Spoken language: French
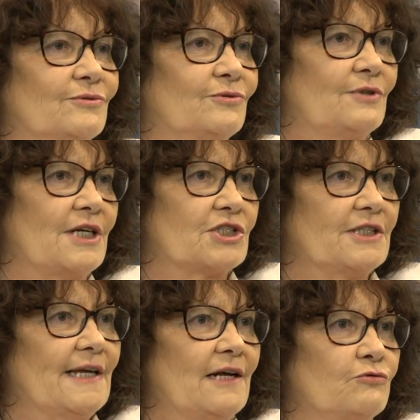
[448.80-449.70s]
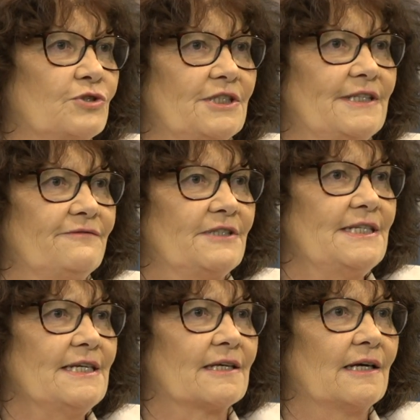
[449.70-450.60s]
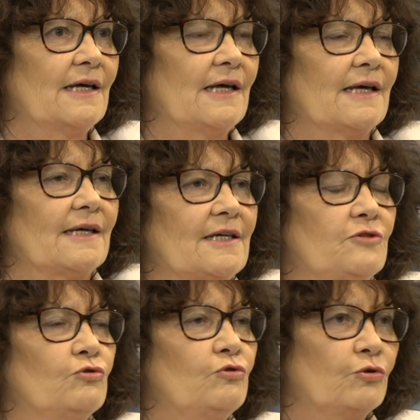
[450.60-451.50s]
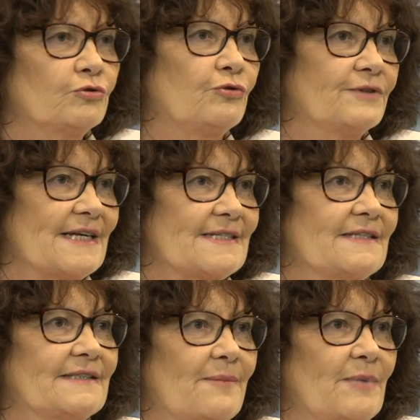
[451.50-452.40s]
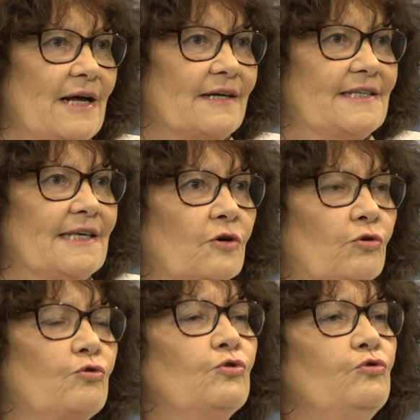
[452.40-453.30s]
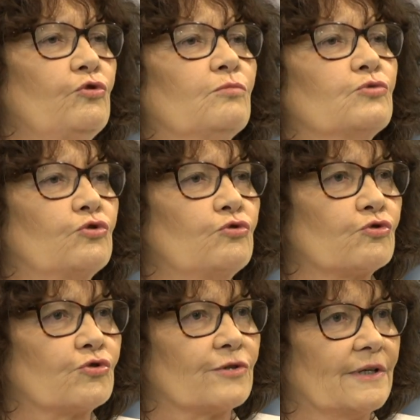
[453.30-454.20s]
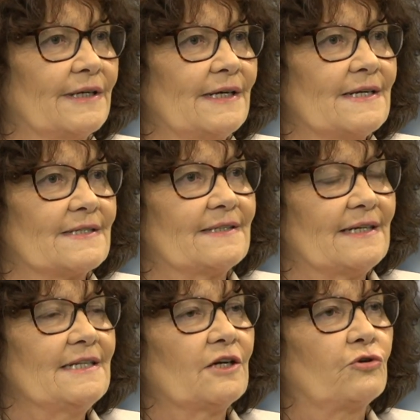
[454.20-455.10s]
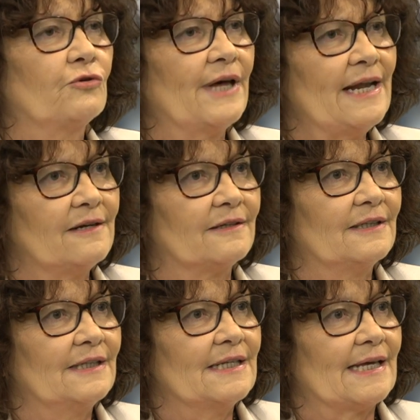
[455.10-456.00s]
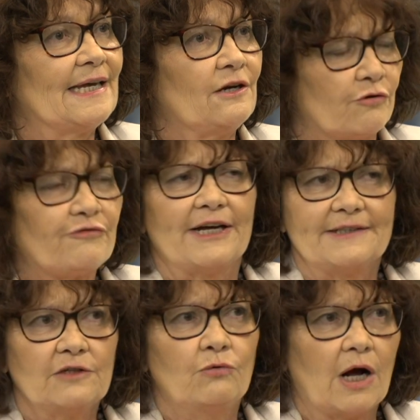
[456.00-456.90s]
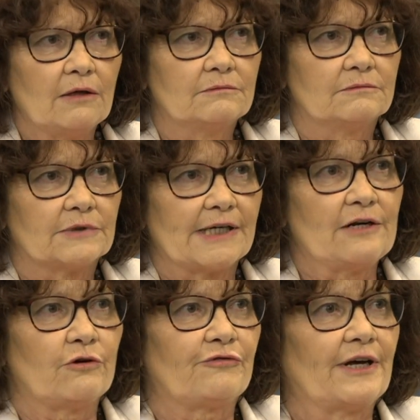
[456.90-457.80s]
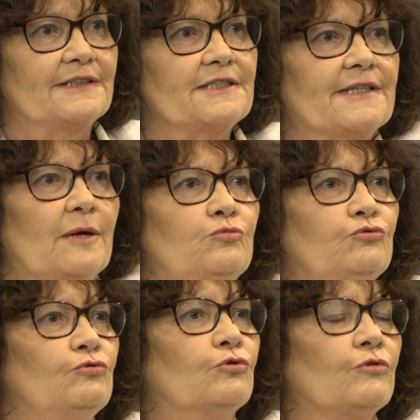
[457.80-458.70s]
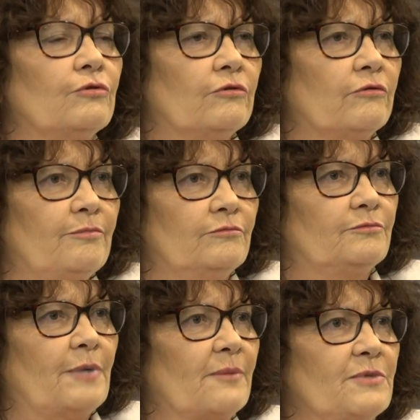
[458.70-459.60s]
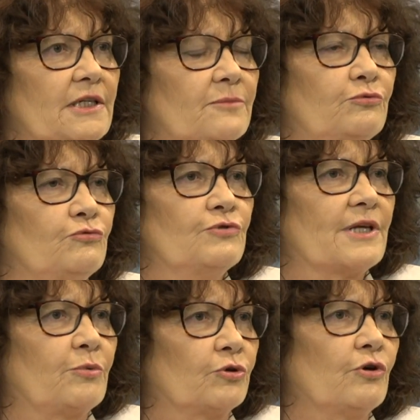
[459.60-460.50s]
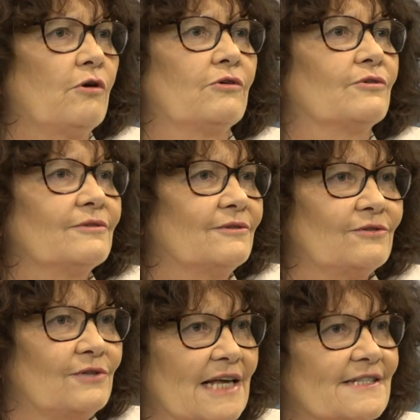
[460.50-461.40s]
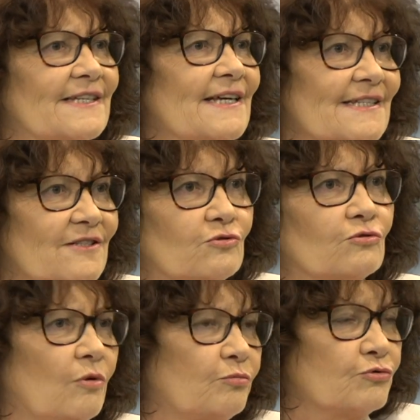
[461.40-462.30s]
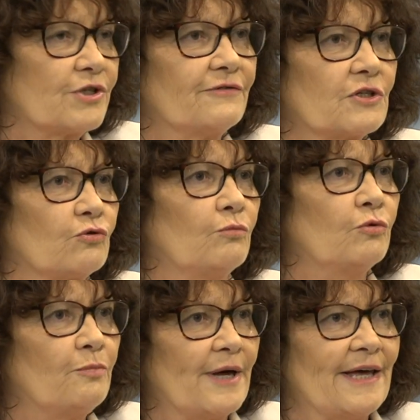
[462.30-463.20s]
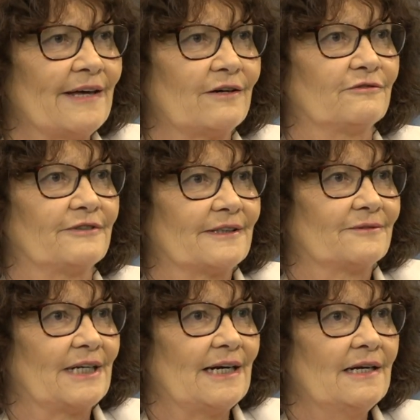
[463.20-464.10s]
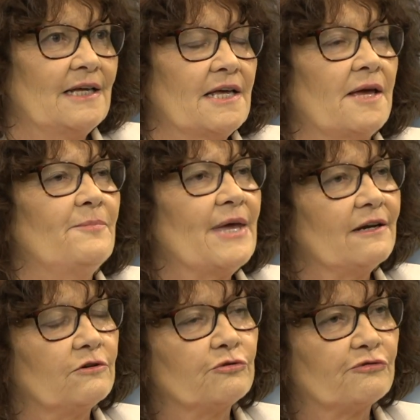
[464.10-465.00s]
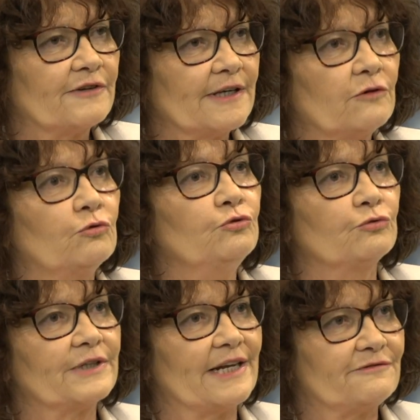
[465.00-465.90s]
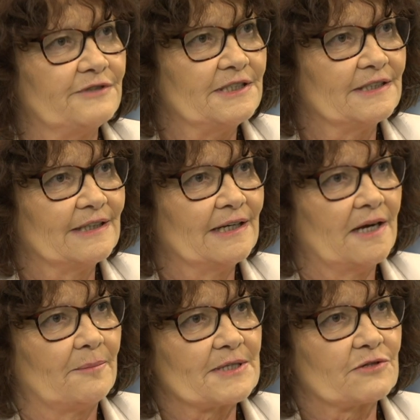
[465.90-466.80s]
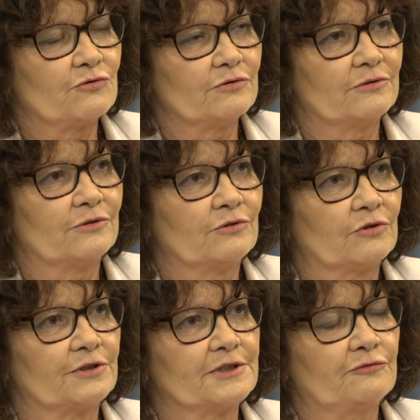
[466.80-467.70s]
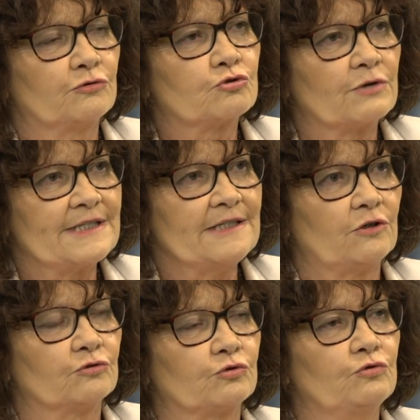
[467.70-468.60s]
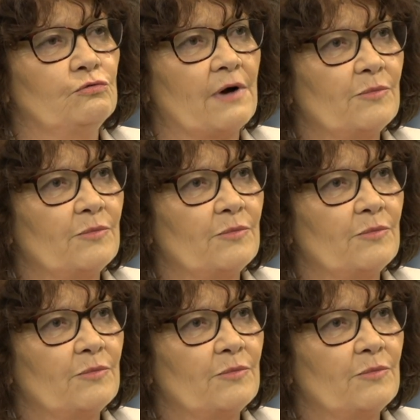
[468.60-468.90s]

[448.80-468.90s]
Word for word: de, la généalogie davidique, et de l'autre, on a cette Tamar qui est reconnue comme juste, c'est-à-dire qu'elle, elle, enfreint des lois, elle enfreint des tabous euh, parmi les plus importants, l'inceste en plus avec son beau-père, enfin voilà, mais elle le fait au nom de la vie, parce que quand il faut choisir entre une loi